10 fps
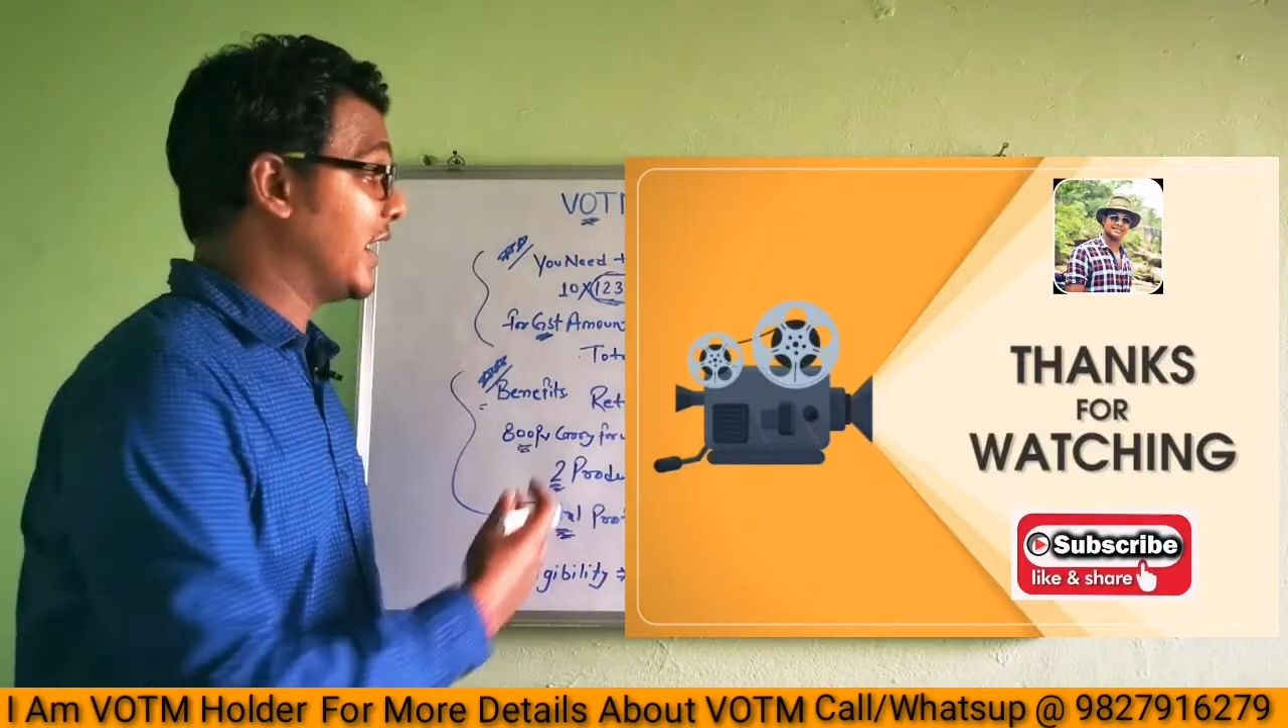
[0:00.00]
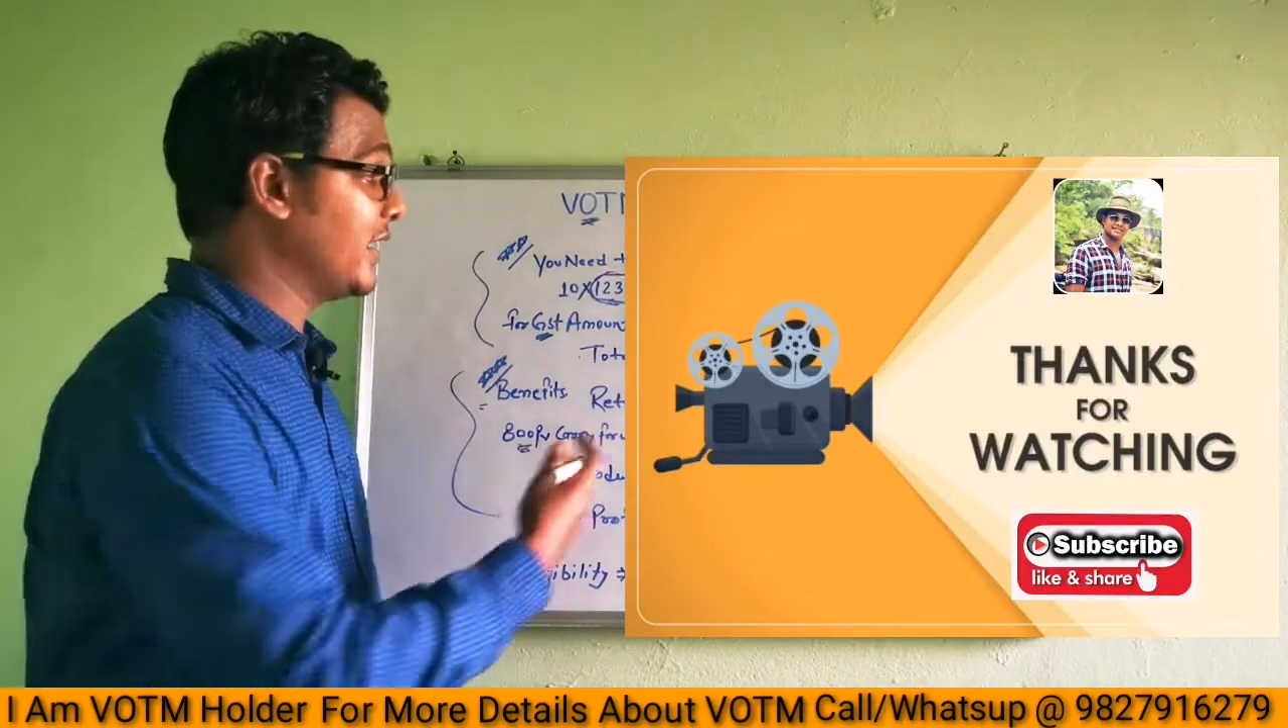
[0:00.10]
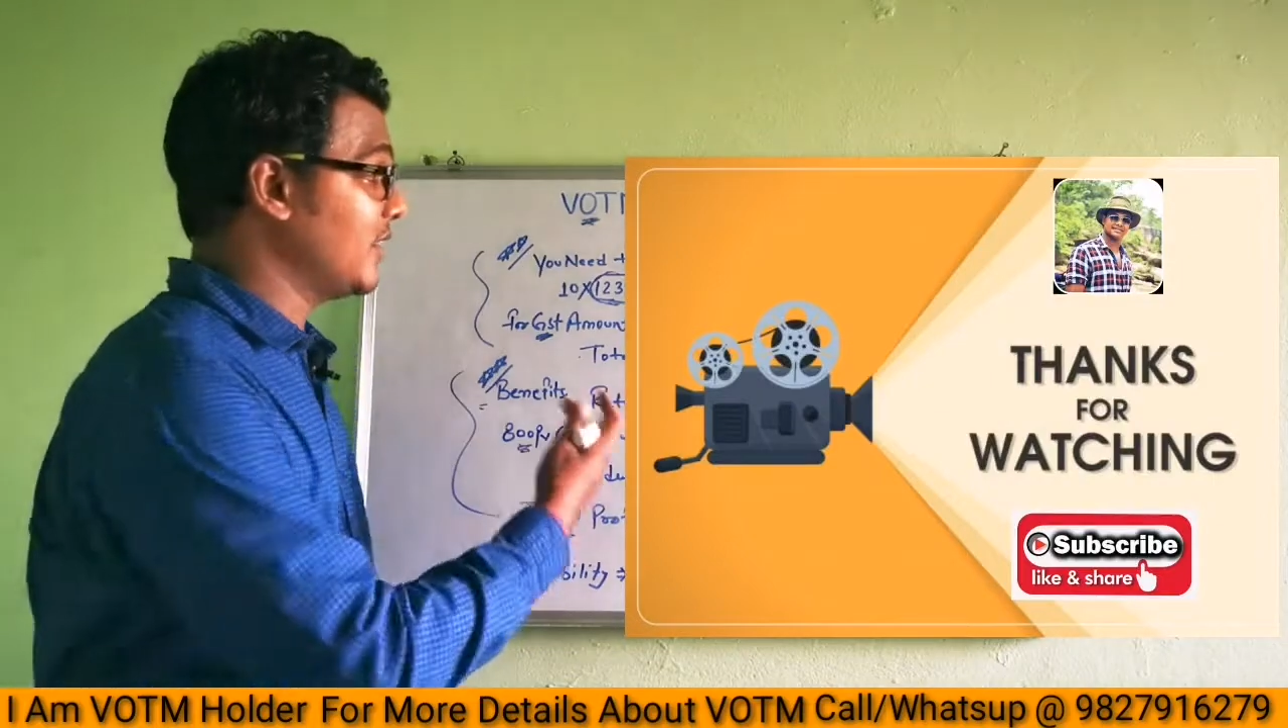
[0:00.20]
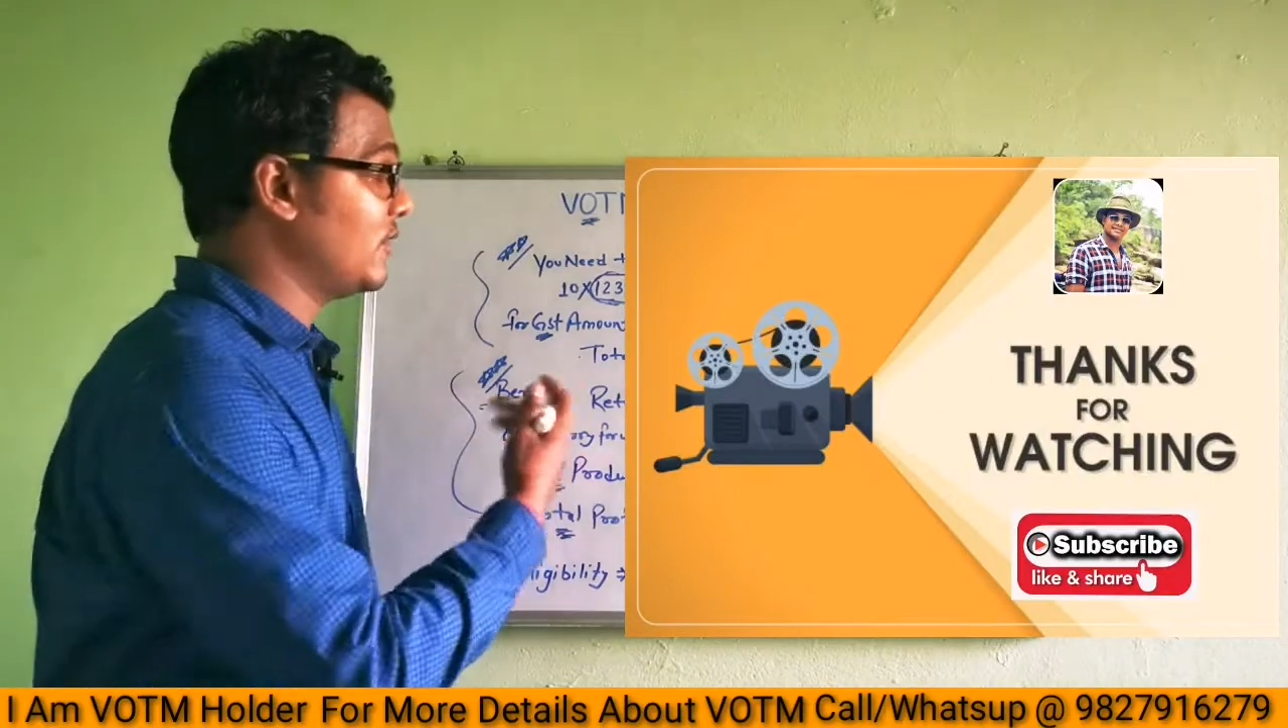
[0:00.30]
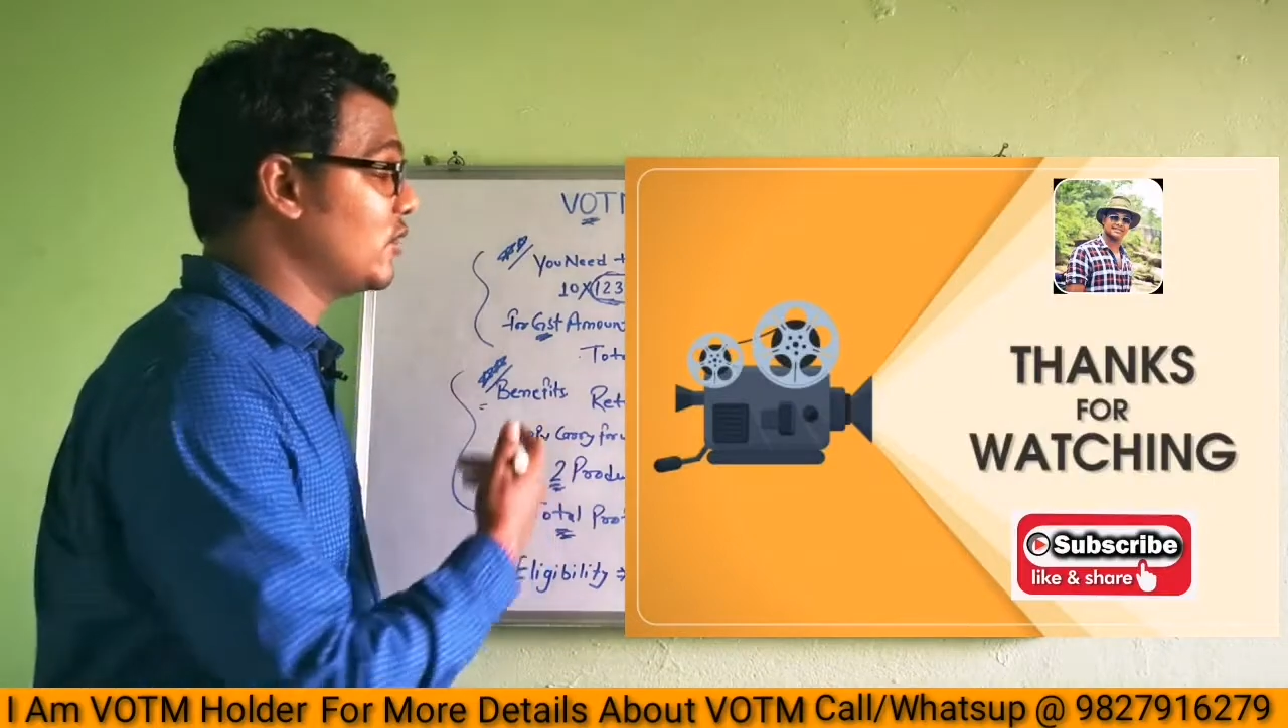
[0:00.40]

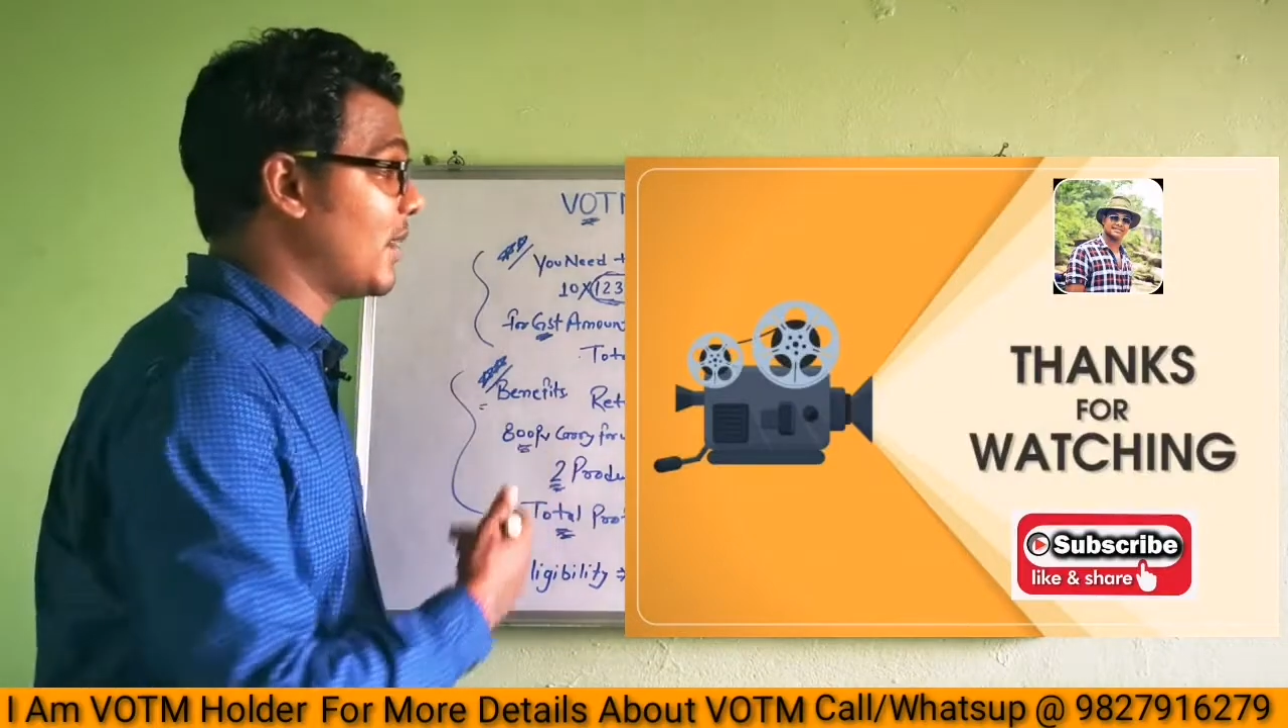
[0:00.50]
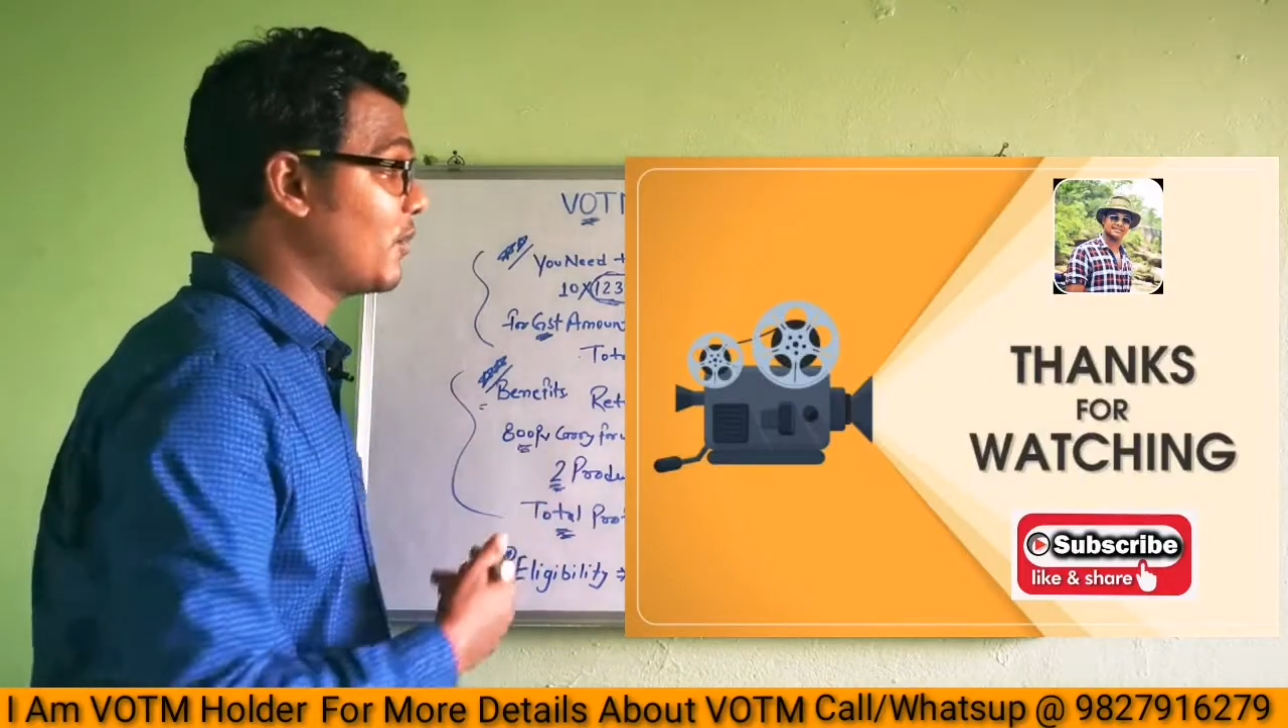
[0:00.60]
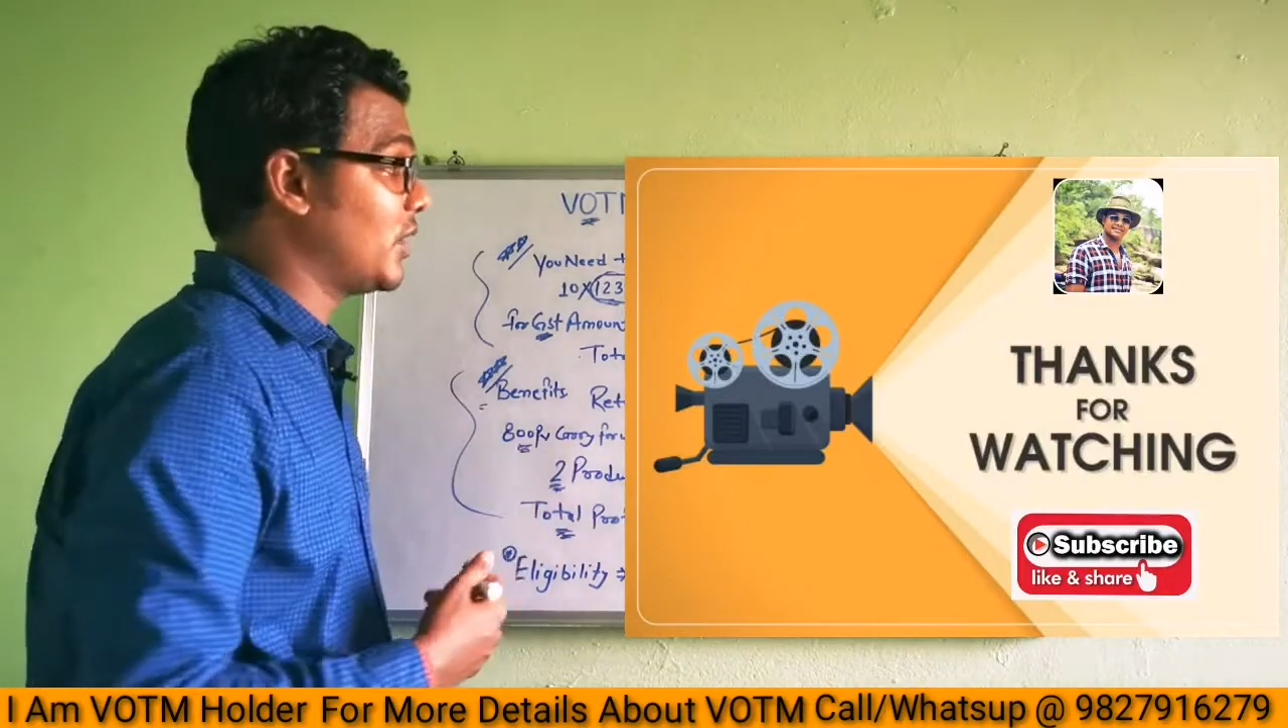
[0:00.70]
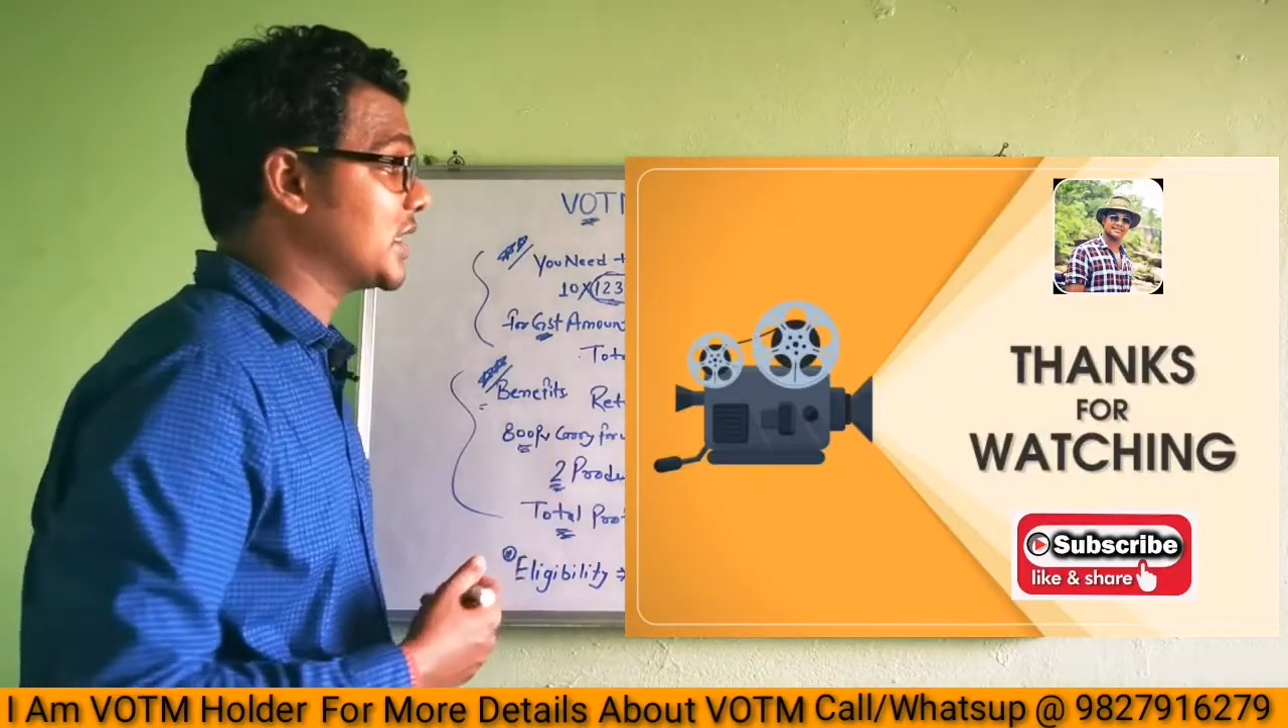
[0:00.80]
अगर ये वीडियो आपको